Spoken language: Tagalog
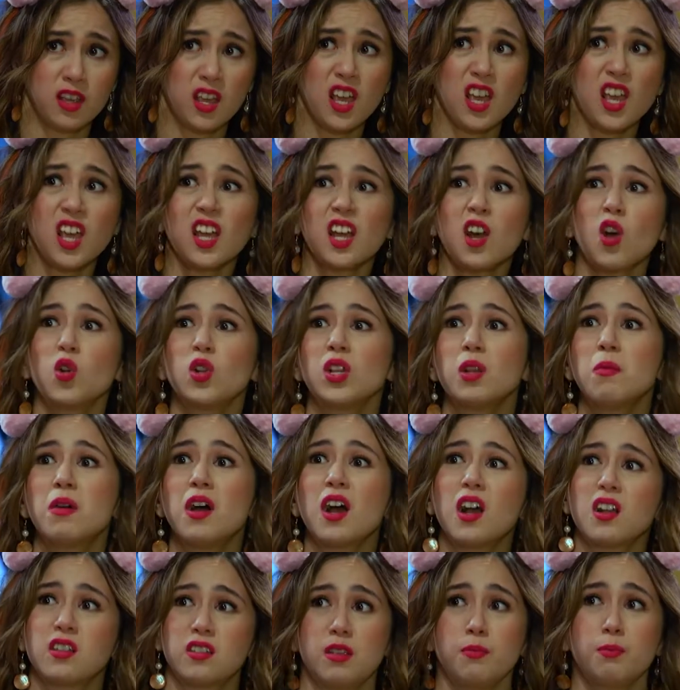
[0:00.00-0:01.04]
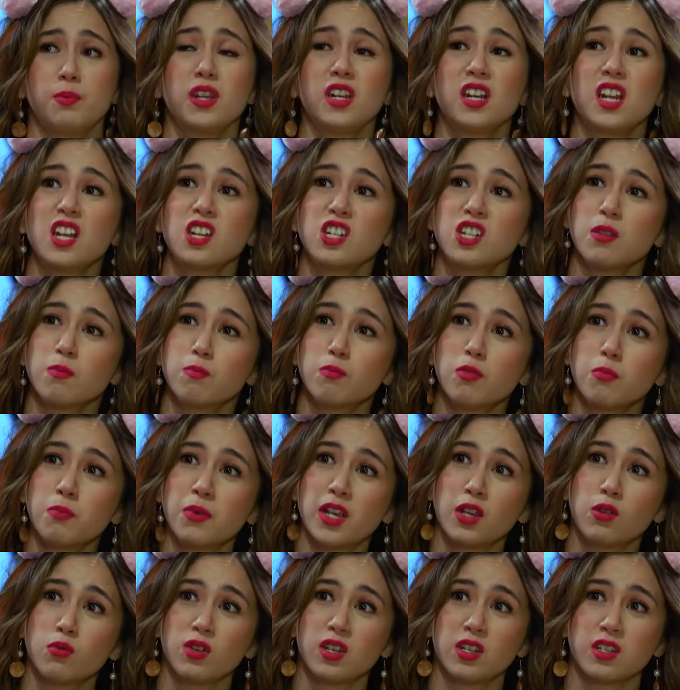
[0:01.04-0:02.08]
Eh, ikaw naman kasi, friendship mo
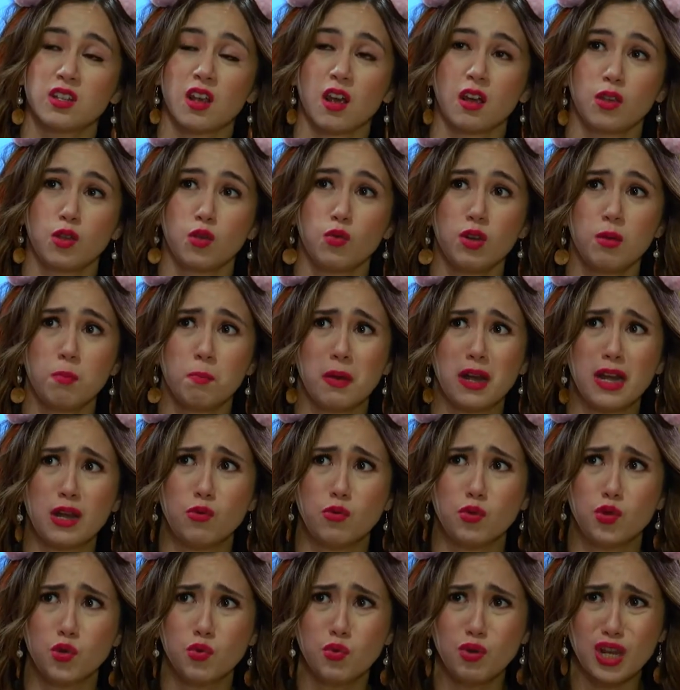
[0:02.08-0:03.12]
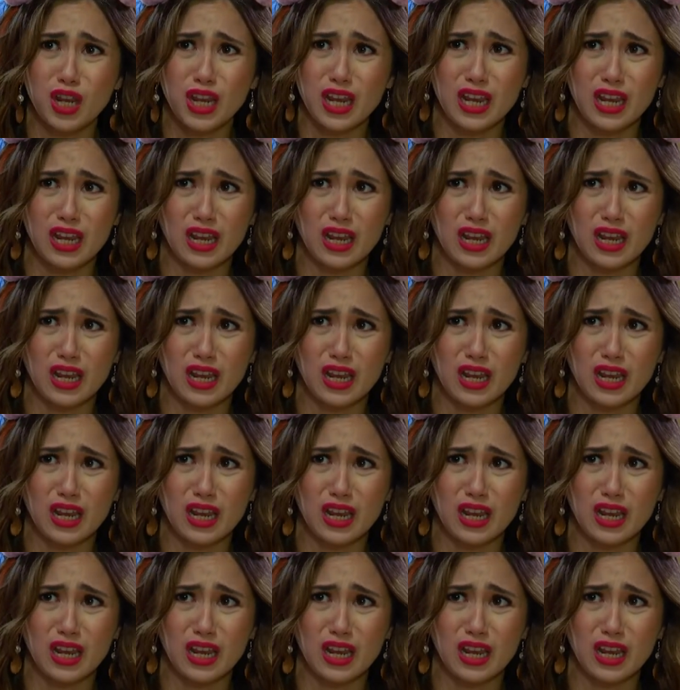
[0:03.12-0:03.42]
pa yung isang yun. Baliw yun